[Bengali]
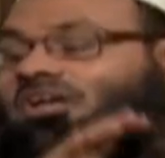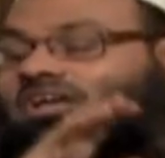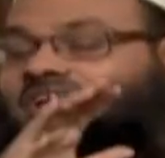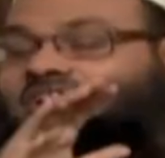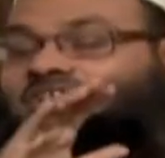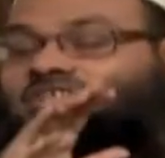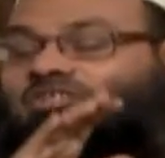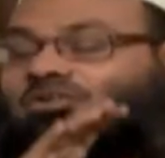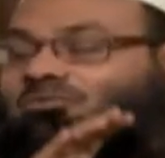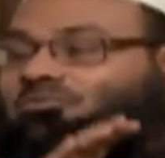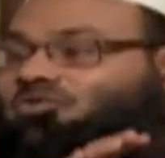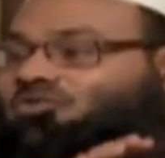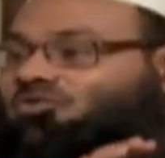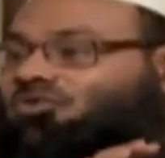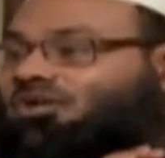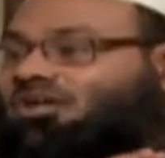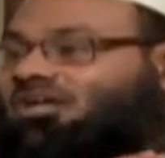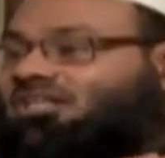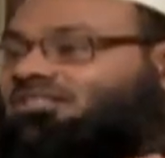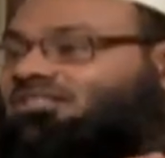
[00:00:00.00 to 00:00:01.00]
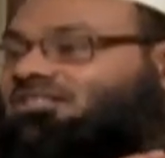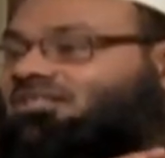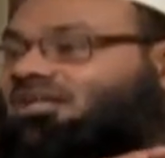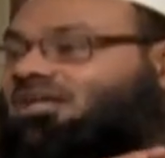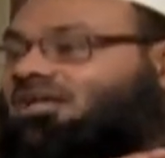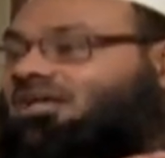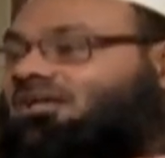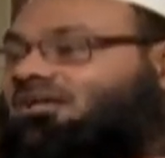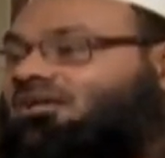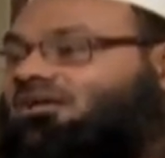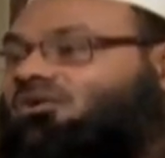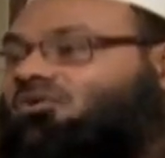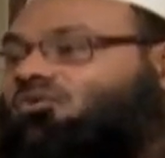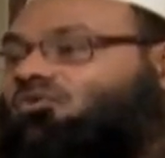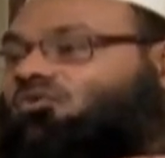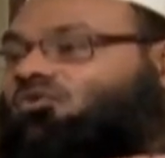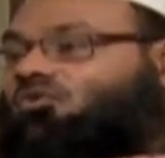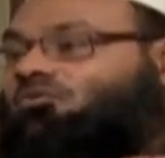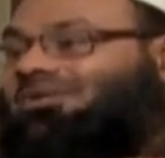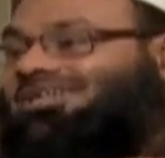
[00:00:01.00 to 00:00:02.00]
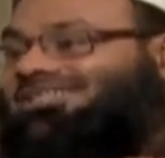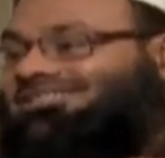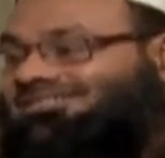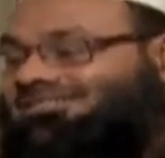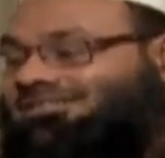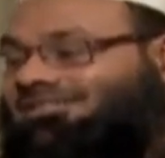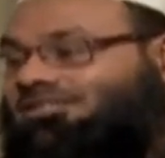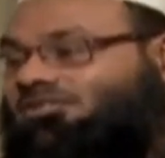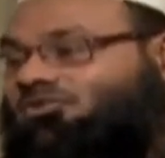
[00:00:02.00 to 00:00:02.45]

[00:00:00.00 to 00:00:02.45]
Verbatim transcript: এই সমস্ত ক্ষেত্রে কোনো ব্যক্তি